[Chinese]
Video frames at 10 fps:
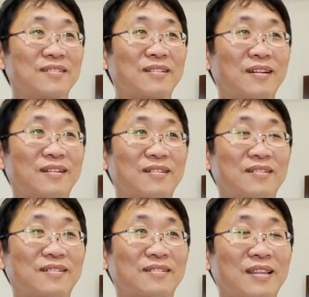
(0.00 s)

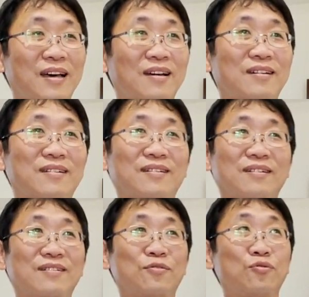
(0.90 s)
那
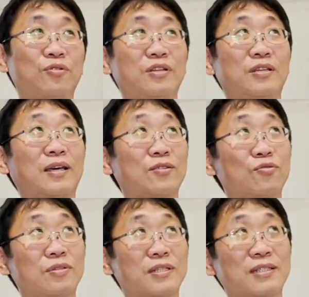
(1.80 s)
它距离台
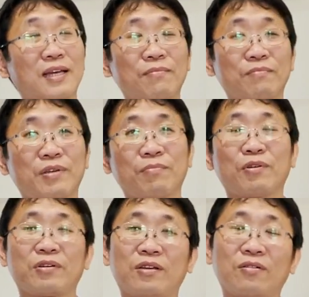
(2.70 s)
中火车站也不
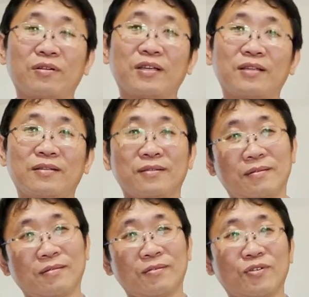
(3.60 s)
用一公里，
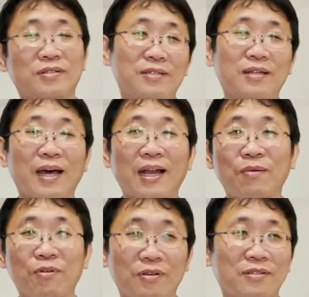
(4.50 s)
因因为其实拉
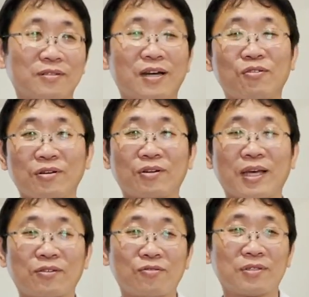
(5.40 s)
拉破也就在火
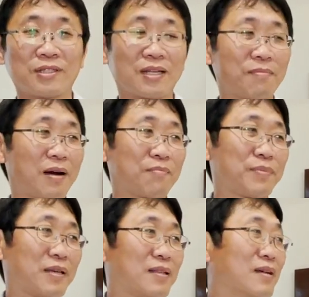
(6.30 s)
台中火车站旁
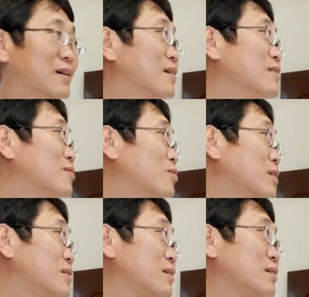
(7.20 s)
边。所
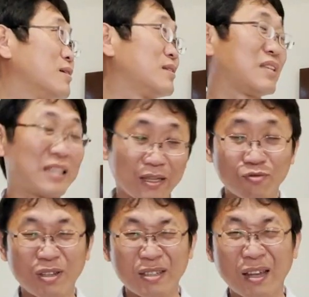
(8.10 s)
以这里的地点
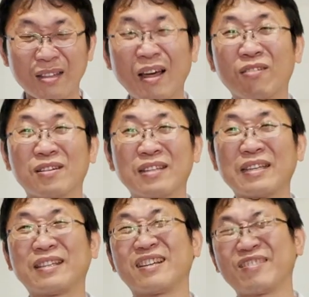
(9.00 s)
算是很好的
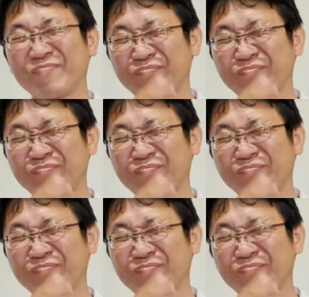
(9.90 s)
地点。